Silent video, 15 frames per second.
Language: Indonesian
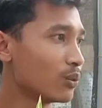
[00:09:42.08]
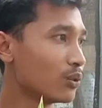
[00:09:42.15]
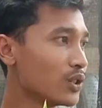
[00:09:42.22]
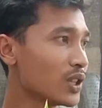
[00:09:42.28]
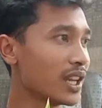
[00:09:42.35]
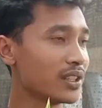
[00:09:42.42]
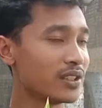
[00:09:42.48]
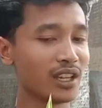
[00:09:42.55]

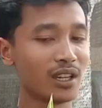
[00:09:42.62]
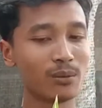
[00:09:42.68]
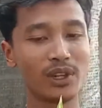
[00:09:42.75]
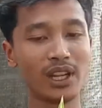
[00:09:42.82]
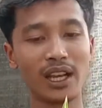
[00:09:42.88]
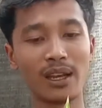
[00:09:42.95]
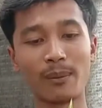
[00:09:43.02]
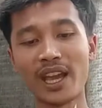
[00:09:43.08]
saja
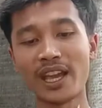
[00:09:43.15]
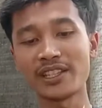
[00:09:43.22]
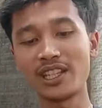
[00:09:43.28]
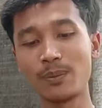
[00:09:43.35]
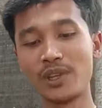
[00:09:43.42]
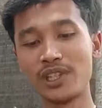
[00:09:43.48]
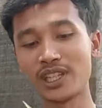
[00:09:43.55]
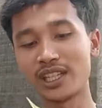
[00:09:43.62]
Bunda masih
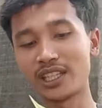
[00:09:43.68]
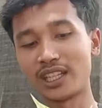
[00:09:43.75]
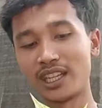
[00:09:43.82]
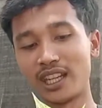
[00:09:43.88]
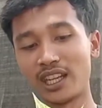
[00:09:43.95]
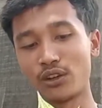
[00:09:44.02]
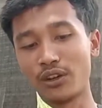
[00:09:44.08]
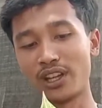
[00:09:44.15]
bisa
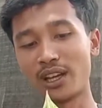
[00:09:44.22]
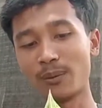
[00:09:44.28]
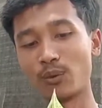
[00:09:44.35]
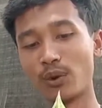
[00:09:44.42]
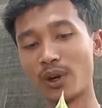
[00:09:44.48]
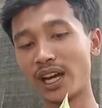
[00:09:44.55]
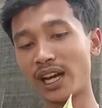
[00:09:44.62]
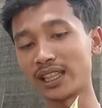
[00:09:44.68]
dinego ya
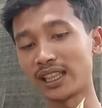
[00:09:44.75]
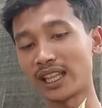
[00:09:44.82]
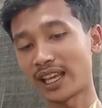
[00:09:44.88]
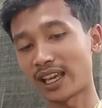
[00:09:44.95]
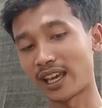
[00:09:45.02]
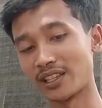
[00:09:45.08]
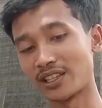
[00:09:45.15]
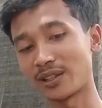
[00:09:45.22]
buat
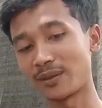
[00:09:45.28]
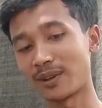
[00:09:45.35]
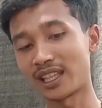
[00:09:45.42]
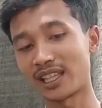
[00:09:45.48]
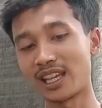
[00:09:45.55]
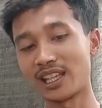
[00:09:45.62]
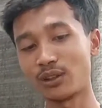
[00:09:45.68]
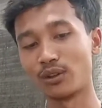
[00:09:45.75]
legacy
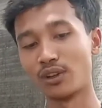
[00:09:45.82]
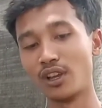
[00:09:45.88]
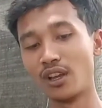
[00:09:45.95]
webnya tuh